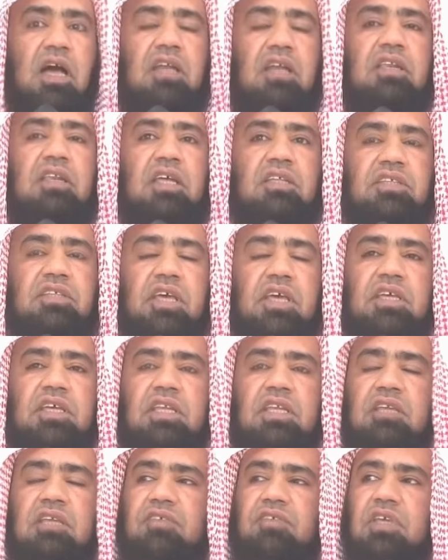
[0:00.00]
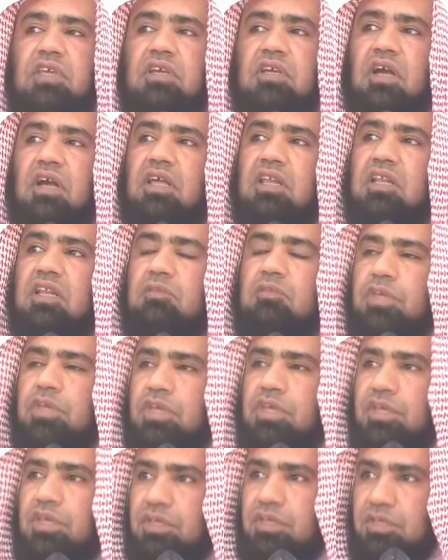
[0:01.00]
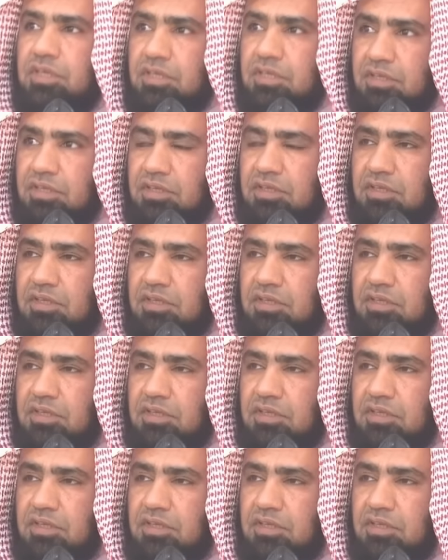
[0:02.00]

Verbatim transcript: اللتين في قلبه